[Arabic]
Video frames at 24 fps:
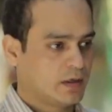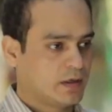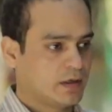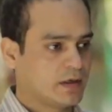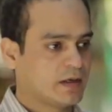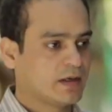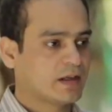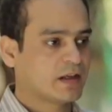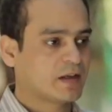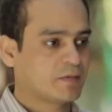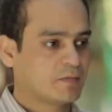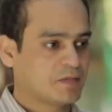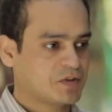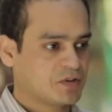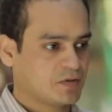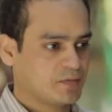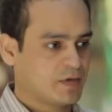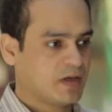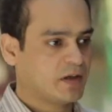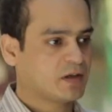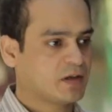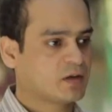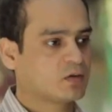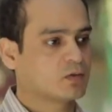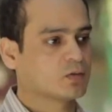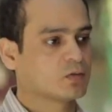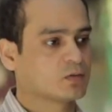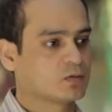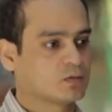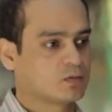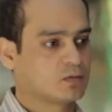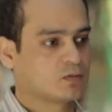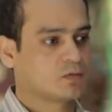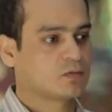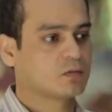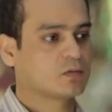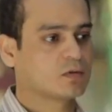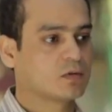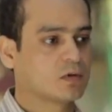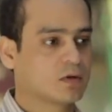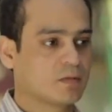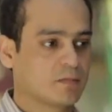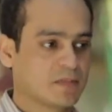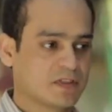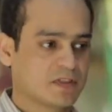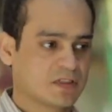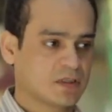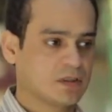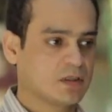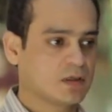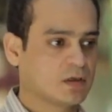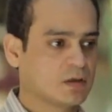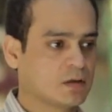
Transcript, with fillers: انا كان ماشي معاكي كان ماسك ايدك